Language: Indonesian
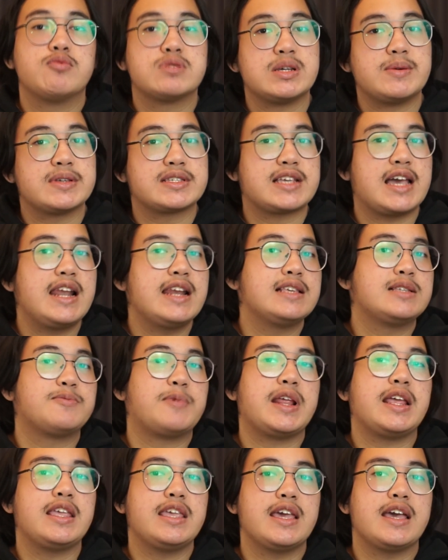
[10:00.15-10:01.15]
sama sekali
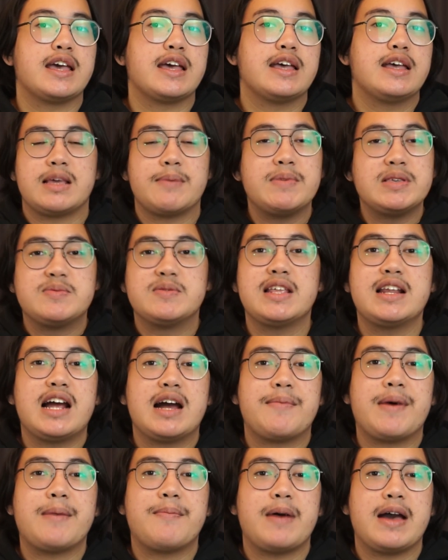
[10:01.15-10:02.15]
springnya tapi
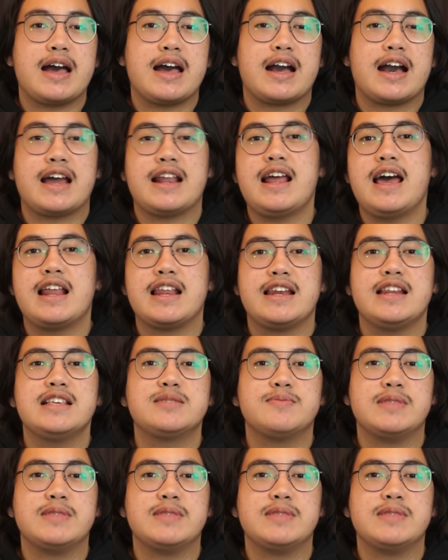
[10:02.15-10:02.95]
sebenarnya nggak apa-apa karena hal ini